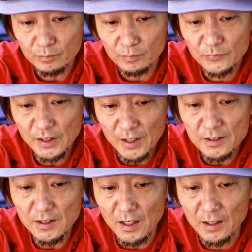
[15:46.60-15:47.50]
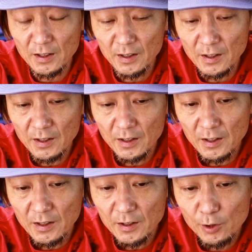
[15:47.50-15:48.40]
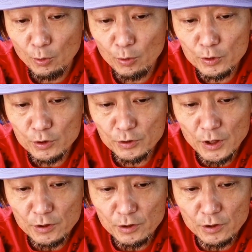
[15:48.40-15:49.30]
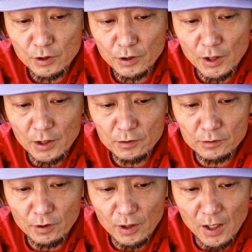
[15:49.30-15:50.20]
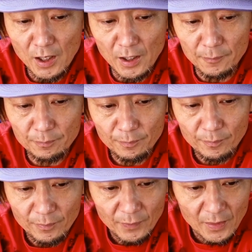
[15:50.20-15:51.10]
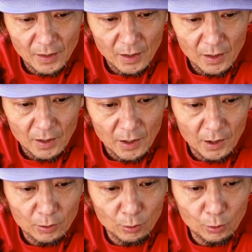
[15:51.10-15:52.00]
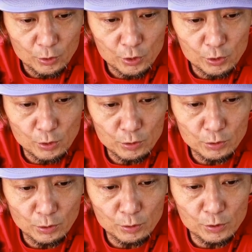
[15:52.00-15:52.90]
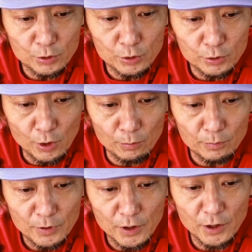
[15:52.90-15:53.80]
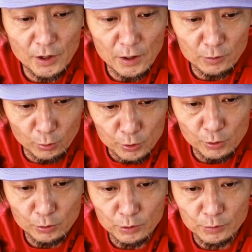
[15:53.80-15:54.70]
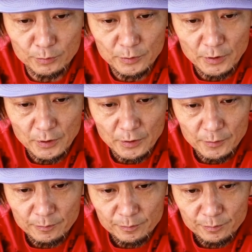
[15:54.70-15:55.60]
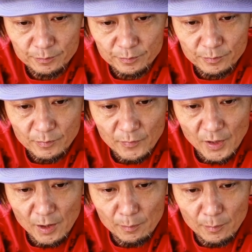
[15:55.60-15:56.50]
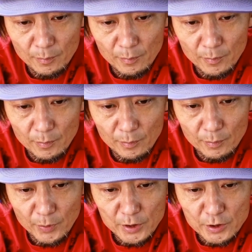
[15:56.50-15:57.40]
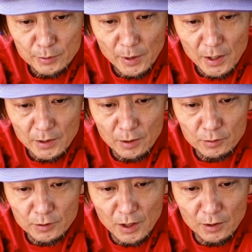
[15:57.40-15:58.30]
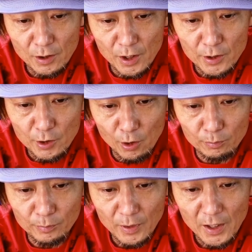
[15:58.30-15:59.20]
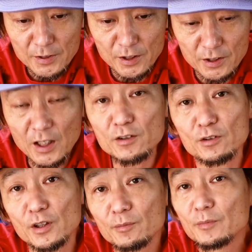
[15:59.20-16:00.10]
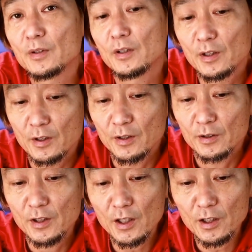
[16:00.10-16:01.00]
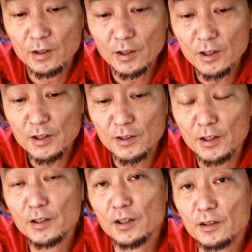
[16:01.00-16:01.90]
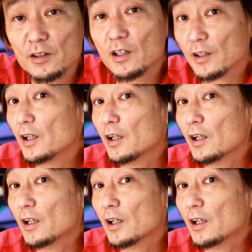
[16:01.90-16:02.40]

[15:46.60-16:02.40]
じゃないですか標準でついているのがえっと1664256で別売で売ってんのが4832で7700円ですかね